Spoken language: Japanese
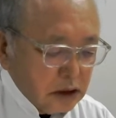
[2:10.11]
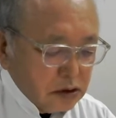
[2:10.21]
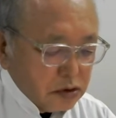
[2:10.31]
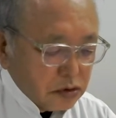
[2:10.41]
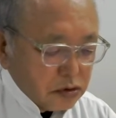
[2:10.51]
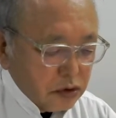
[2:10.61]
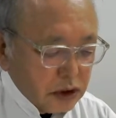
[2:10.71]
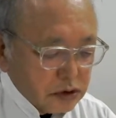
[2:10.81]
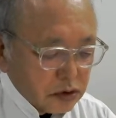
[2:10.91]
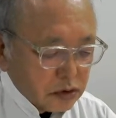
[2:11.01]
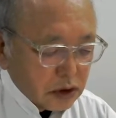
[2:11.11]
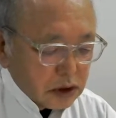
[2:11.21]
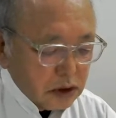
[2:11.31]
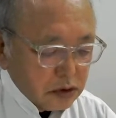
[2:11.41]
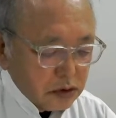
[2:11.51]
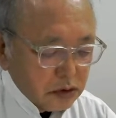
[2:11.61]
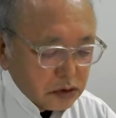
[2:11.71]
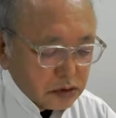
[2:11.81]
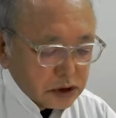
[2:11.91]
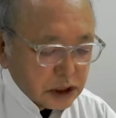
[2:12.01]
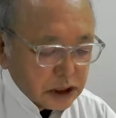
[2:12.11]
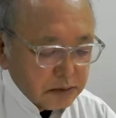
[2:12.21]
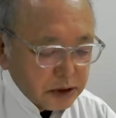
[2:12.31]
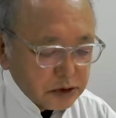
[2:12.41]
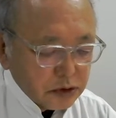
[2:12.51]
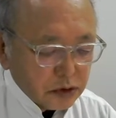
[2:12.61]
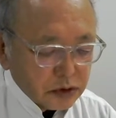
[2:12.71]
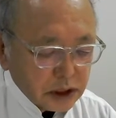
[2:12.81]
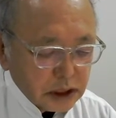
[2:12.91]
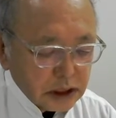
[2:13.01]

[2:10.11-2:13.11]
食料援助とか電力料金の支払い免除を行い